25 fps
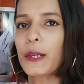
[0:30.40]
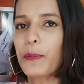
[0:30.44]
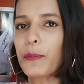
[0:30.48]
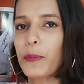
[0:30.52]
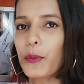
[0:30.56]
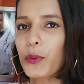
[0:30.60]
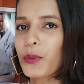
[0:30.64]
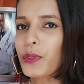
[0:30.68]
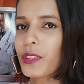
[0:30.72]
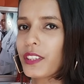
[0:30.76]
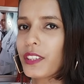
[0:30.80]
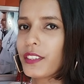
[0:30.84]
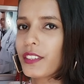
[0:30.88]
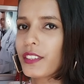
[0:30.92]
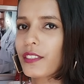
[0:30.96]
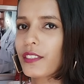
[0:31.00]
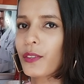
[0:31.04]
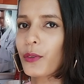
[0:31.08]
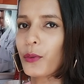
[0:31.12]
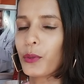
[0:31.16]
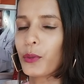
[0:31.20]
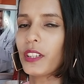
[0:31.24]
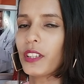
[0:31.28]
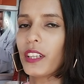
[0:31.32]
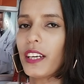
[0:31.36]
क्या प्रोसीजर
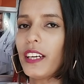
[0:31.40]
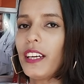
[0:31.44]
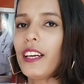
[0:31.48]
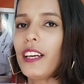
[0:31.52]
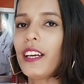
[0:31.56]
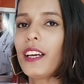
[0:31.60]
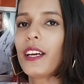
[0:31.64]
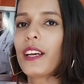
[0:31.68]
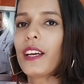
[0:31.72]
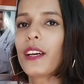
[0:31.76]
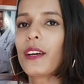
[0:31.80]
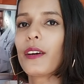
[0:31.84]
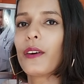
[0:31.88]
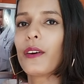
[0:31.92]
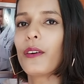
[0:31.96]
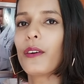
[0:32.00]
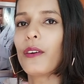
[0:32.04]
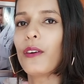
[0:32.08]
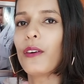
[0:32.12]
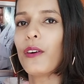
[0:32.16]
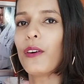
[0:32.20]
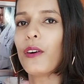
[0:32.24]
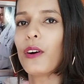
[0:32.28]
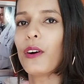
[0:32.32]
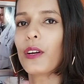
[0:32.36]
से होता है
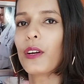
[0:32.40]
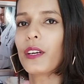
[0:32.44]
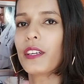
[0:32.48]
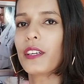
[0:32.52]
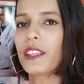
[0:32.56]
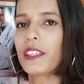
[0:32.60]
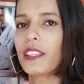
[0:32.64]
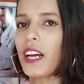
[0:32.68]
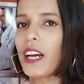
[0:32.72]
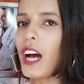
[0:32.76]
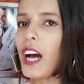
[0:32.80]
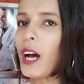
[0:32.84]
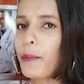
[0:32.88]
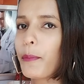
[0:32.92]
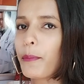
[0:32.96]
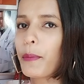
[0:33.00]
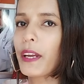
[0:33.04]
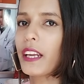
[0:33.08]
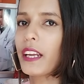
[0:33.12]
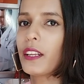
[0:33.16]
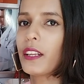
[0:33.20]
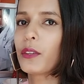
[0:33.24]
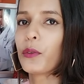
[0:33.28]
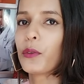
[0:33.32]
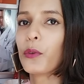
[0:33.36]
और यहाँ
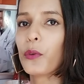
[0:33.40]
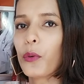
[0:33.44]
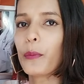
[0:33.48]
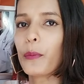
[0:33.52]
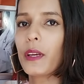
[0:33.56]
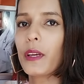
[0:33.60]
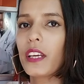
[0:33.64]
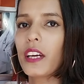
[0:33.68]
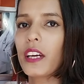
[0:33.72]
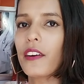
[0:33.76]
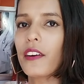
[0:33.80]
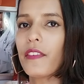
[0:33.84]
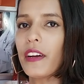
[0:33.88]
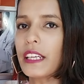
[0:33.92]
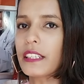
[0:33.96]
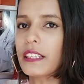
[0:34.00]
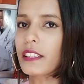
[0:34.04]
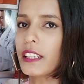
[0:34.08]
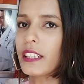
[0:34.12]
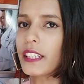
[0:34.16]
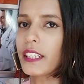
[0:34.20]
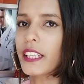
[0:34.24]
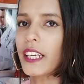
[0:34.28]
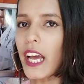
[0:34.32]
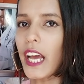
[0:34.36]
पे ग्रूमिंग का
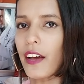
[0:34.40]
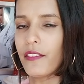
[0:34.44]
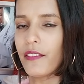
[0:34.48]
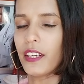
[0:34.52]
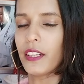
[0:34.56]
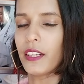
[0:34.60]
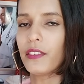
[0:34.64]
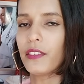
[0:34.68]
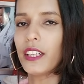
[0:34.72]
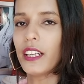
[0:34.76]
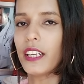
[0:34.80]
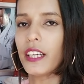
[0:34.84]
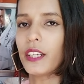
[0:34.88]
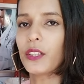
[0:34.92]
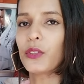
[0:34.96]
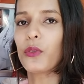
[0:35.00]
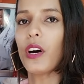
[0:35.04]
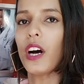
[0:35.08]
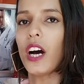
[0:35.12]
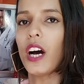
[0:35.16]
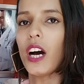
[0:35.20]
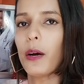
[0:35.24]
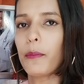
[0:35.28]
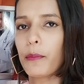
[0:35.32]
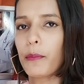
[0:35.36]
फैसिलिटी अवेलेबल है
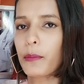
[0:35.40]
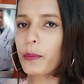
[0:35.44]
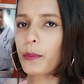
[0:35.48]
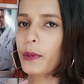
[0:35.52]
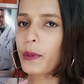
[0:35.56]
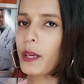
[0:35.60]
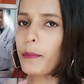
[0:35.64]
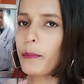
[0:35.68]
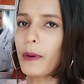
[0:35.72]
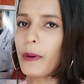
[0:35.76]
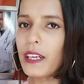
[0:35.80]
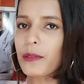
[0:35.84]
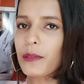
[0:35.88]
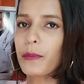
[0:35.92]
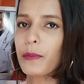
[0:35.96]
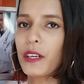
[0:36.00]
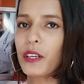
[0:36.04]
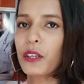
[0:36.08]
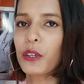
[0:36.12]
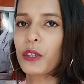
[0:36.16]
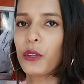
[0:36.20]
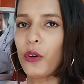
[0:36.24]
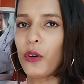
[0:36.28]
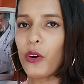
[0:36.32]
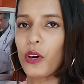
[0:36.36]
तो आपके पास भी
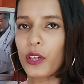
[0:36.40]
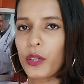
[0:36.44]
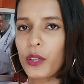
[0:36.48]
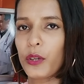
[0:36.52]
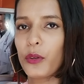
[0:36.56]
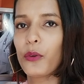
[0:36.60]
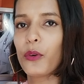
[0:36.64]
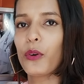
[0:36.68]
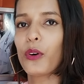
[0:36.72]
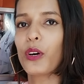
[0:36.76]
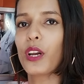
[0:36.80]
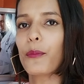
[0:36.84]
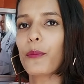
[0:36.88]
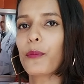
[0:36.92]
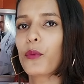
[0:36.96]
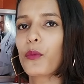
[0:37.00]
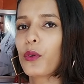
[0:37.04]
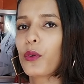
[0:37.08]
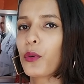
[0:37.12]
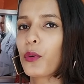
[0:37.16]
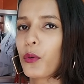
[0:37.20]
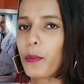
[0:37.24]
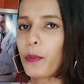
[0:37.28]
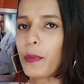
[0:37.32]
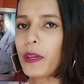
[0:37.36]
अगर डॉगी हो और
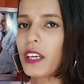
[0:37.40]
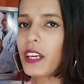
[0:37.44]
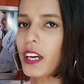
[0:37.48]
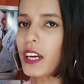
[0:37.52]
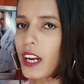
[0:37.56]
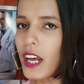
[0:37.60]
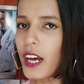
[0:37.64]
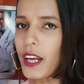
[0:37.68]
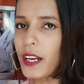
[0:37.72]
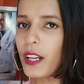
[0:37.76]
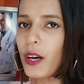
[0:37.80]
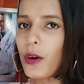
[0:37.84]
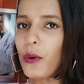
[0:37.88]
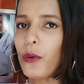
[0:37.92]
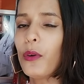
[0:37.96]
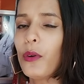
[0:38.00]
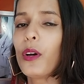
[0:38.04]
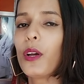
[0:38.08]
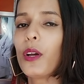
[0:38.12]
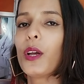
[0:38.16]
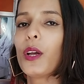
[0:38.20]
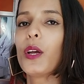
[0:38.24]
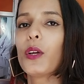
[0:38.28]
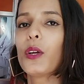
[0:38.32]
आपको ग्रूमिंग कराना हो